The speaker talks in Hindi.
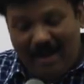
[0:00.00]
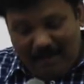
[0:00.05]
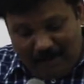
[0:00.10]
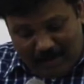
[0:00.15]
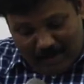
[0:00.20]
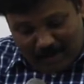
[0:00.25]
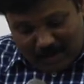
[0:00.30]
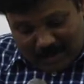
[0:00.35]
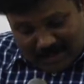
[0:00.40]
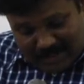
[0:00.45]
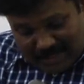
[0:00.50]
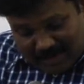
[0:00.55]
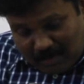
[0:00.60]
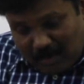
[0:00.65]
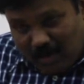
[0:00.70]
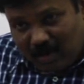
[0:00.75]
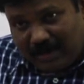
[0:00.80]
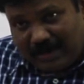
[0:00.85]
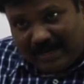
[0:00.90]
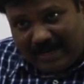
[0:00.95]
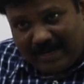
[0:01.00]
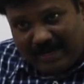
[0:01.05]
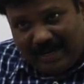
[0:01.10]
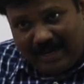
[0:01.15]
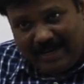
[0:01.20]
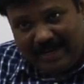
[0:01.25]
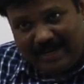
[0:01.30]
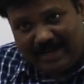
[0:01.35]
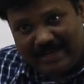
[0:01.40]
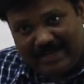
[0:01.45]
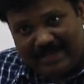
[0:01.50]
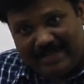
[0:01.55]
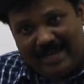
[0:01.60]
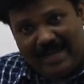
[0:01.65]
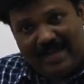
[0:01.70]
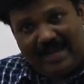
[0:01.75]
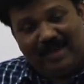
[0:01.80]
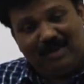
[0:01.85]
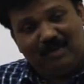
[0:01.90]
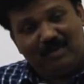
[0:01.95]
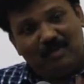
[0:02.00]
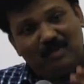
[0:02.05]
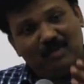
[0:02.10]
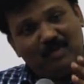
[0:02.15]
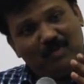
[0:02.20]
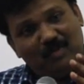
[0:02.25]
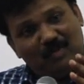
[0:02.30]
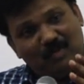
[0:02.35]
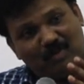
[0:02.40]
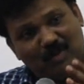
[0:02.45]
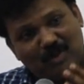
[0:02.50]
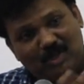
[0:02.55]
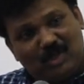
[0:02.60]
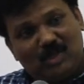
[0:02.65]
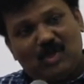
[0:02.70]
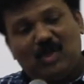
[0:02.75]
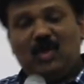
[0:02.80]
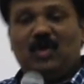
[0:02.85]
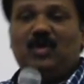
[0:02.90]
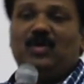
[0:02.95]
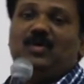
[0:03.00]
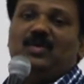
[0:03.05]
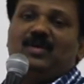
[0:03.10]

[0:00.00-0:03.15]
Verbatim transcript: वहां पर उसने बोल रहा है कि उसको